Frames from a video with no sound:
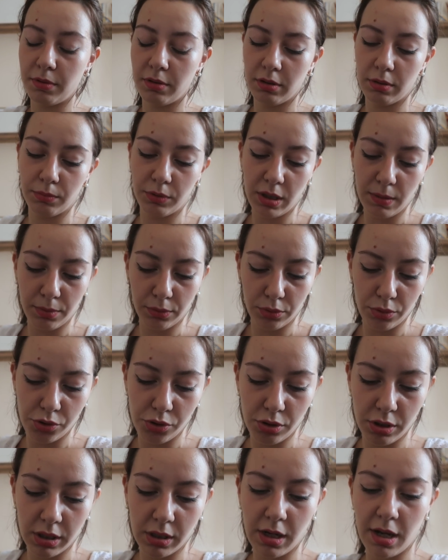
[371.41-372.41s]
поэтому я буду
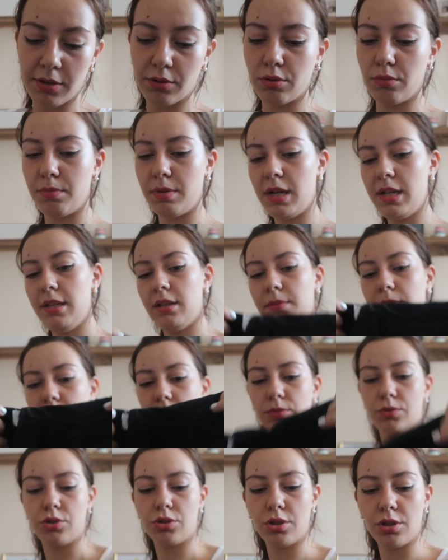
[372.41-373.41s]
еще искать купальник,
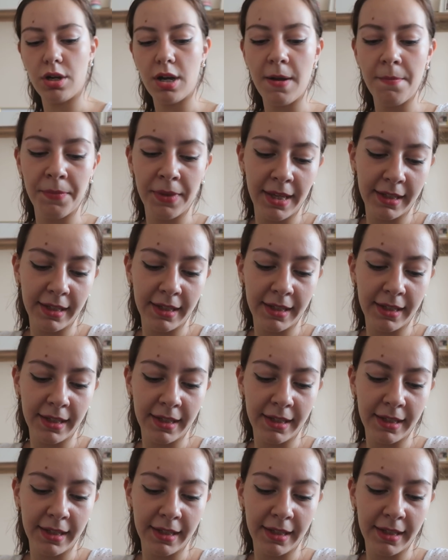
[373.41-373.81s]
потому что,